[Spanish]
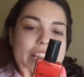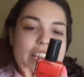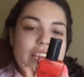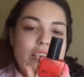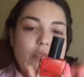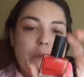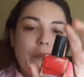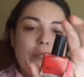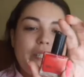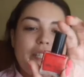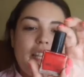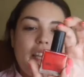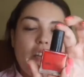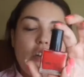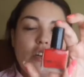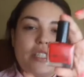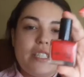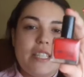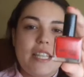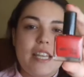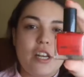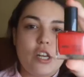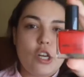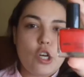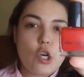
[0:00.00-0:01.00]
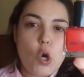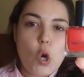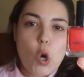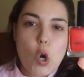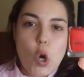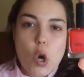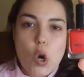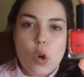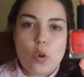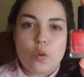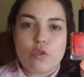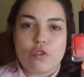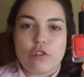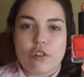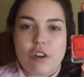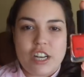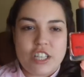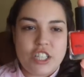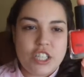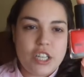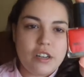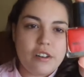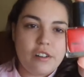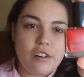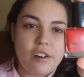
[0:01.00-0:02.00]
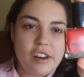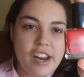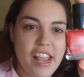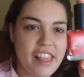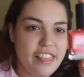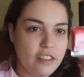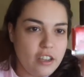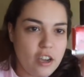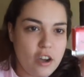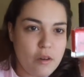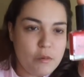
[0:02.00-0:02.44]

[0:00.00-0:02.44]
Y después tengo este rojo, un Russian Red,